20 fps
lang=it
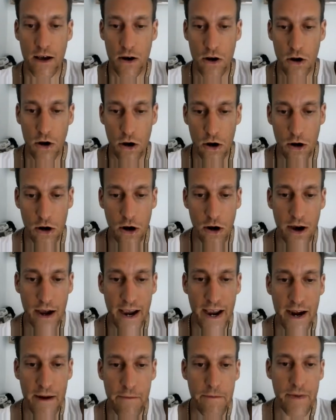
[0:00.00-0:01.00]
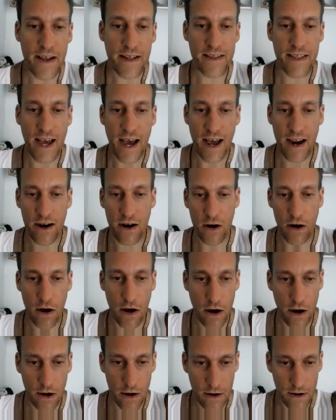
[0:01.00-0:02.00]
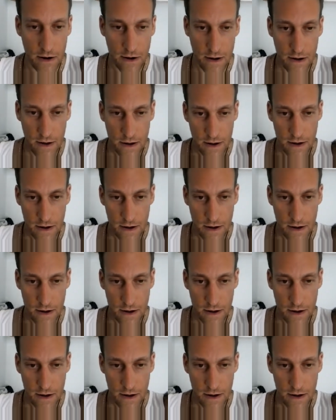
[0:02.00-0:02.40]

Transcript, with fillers: l'oro è il metallo